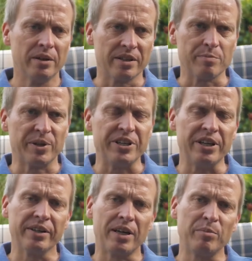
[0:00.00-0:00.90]
dass man die
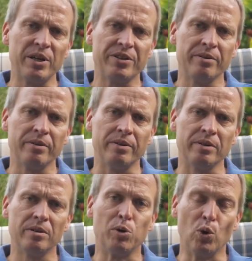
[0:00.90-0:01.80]
Ehrenamtlichen
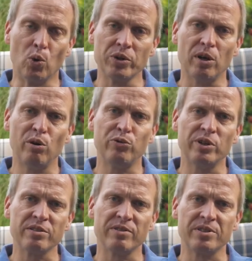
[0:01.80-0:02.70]
äh, belohnt auch für
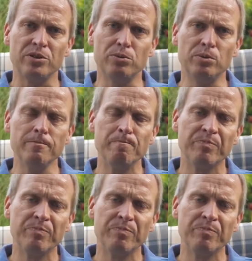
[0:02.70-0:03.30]
das, was sie tun.